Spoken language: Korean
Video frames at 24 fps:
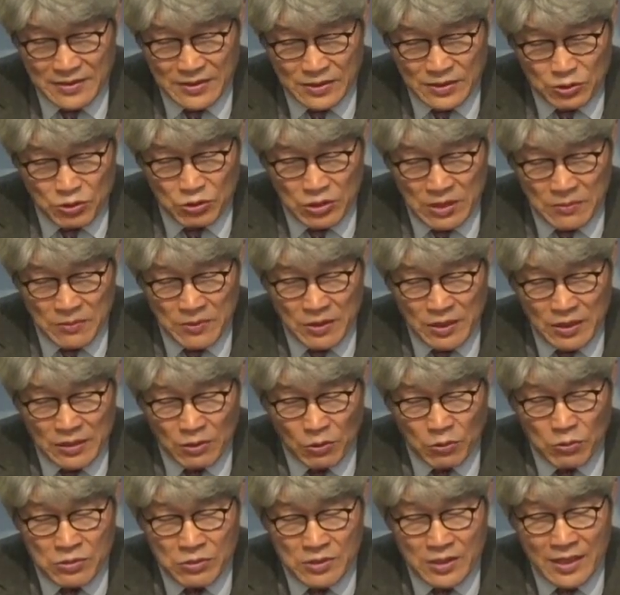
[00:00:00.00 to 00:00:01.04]
주님과
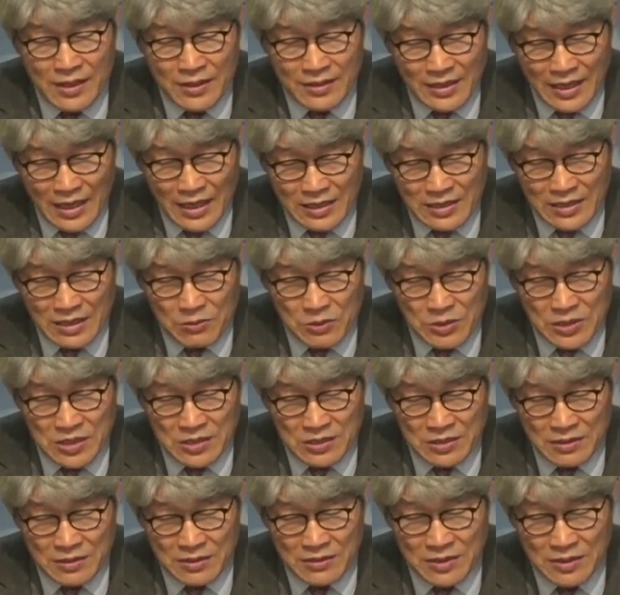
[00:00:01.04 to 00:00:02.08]
더욱
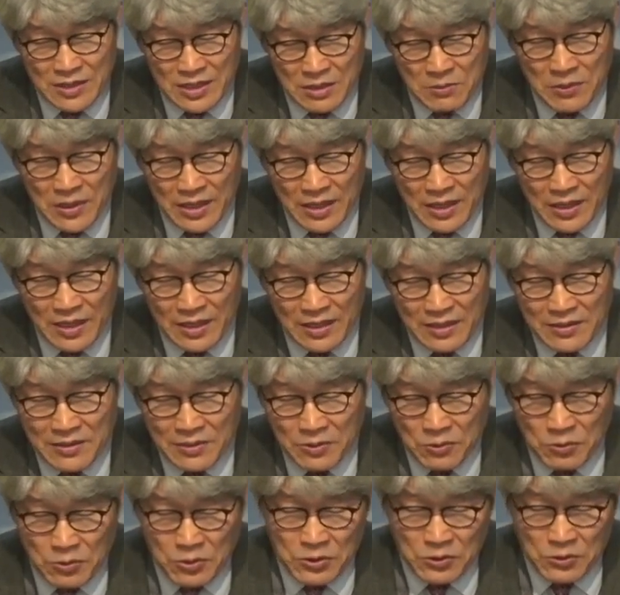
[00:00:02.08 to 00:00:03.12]
가까워지는 기회가
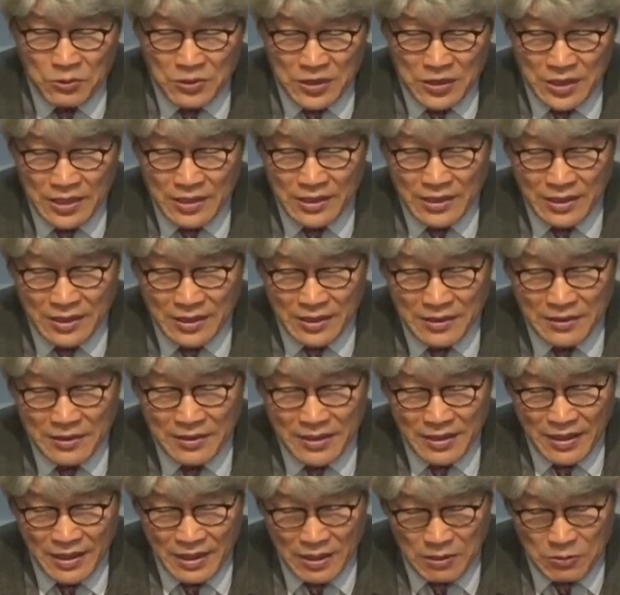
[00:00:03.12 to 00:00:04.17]
오늘도 있게
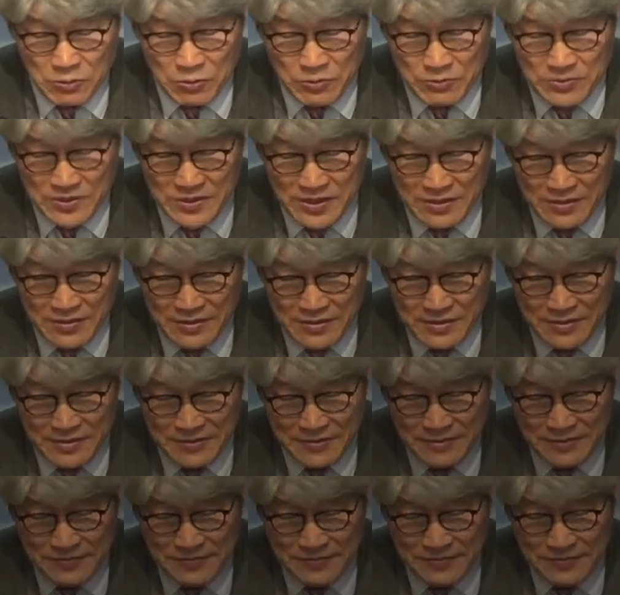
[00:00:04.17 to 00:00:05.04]
하고없어서